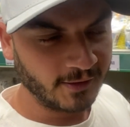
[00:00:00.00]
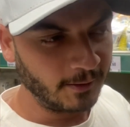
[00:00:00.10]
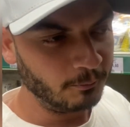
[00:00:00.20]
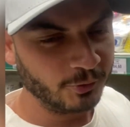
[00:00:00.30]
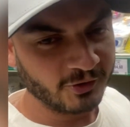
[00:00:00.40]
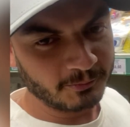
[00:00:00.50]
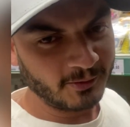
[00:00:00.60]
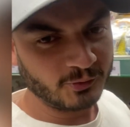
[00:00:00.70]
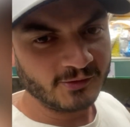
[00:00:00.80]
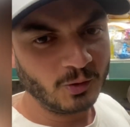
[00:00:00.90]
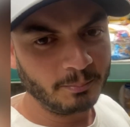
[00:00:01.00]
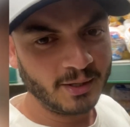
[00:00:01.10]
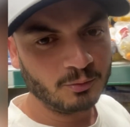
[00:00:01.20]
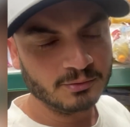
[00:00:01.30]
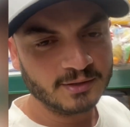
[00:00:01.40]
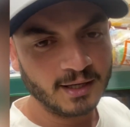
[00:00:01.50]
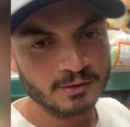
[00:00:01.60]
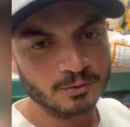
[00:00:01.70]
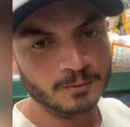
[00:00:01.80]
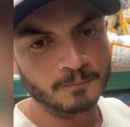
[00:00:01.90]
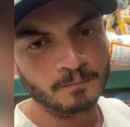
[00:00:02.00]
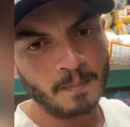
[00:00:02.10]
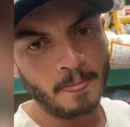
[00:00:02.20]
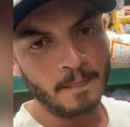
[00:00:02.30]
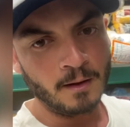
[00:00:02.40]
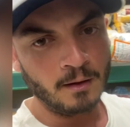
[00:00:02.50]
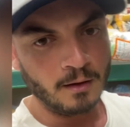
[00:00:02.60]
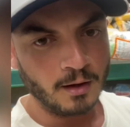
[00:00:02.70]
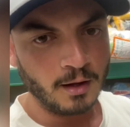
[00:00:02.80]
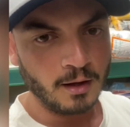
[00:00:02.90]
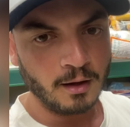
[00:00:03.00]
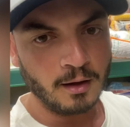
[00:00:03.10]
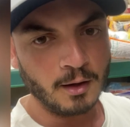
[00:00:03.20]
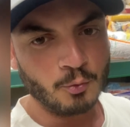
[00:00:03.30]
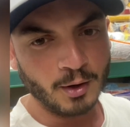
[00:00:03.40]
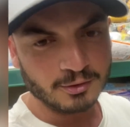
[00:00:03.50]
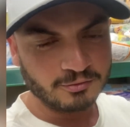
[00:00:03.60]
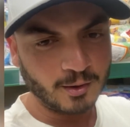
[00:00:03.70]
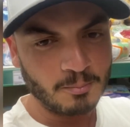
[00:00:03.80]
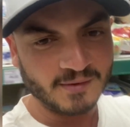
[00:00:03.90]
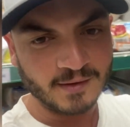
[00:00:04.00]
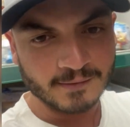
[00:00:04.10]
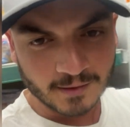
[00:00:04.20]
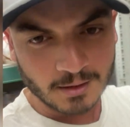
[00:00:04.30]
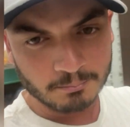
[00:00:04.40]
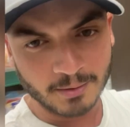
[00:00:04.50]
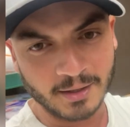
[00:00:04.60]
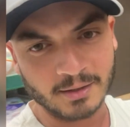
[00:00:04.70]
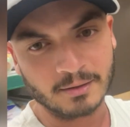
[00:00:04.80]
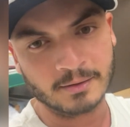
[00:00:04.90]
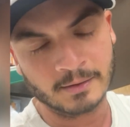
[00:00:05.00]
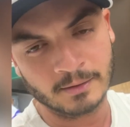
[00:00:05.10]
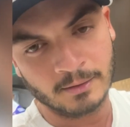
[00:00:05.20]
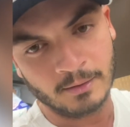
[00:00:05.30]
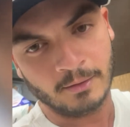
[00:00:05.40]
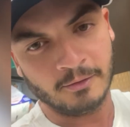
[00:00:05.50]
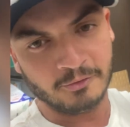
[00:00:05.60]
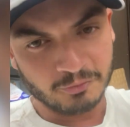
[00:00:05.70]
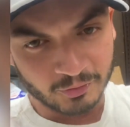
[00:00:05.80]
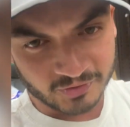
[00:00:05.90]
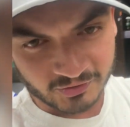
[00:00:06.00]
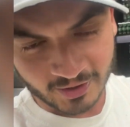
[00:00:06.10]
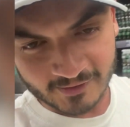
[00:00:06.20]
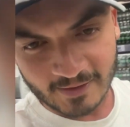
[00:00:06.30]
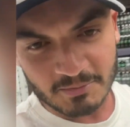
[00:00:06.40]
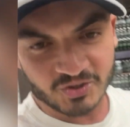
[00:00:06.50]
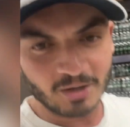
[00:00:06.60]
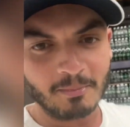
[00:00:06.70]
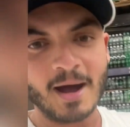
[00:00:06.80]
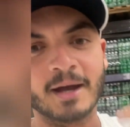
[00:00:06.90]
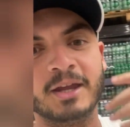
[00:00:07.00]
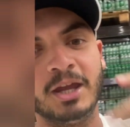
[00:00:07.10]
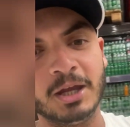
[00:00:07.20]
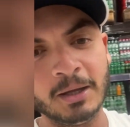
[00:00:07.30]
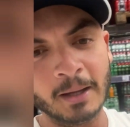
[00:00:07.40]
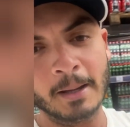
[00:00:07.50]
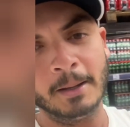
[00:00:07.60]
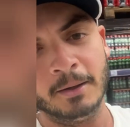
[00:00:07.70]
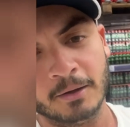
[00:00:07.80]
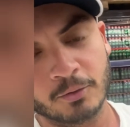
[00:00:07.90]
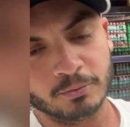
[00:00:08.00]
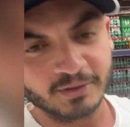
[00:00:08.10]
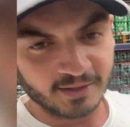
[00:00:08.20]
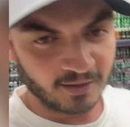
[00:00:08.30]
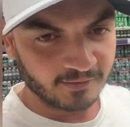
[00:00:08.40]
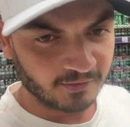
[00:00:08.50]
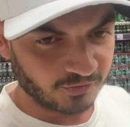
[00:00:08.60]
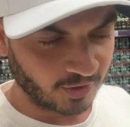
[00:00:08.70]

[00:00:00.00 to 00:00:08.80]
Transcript: aí. Muitas pessoas estão perguntando é, quando vai começar essa campanha. Se você já quiser me chamar aqui, com interesse de